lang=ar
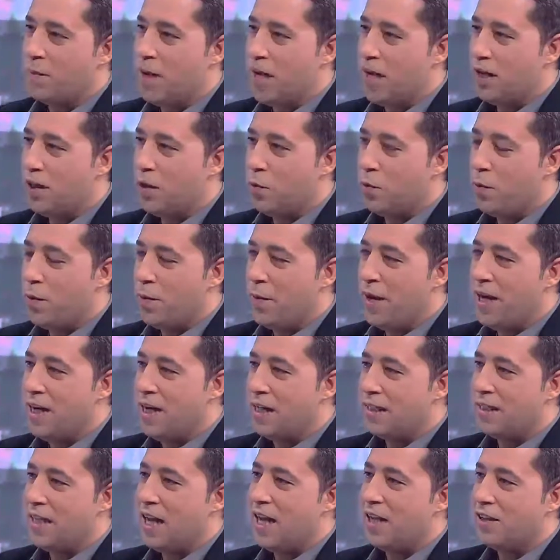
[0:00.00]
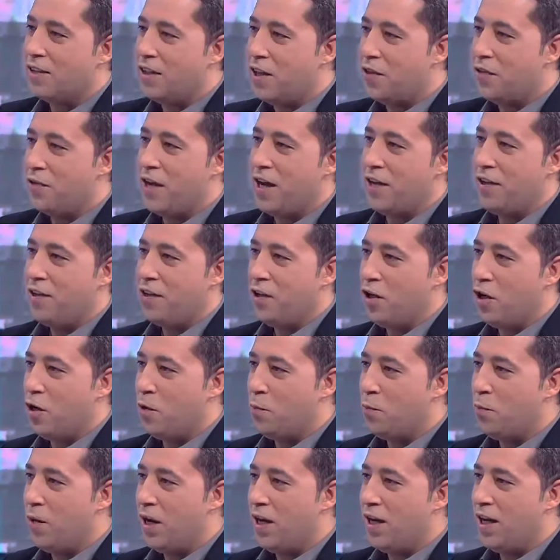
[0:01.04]
معنا وبما أنك تحدثت عن
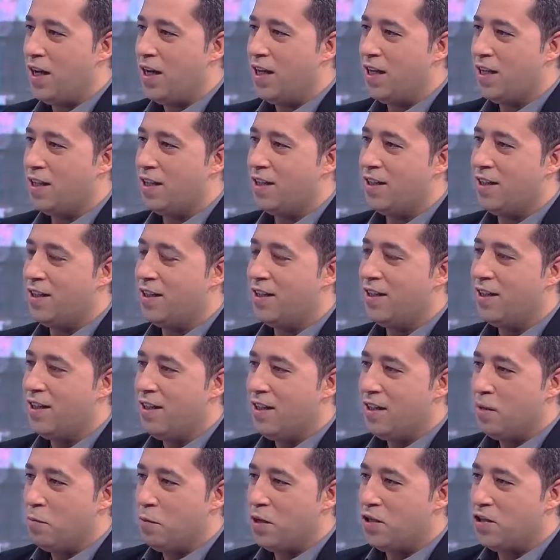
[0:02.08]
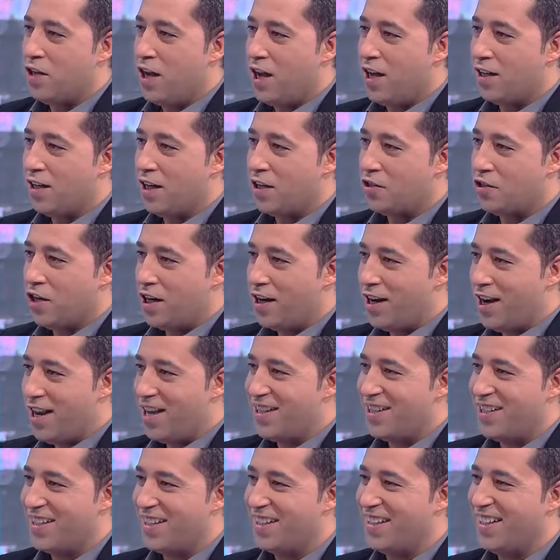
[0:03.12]
الحب هلأ هيك مشاعرنا
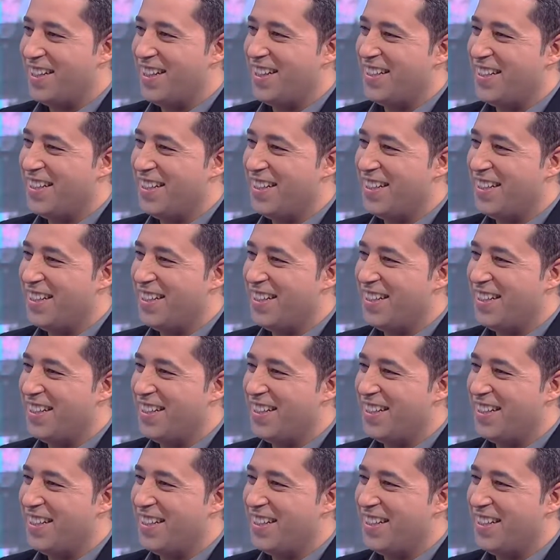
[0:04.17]
جياشة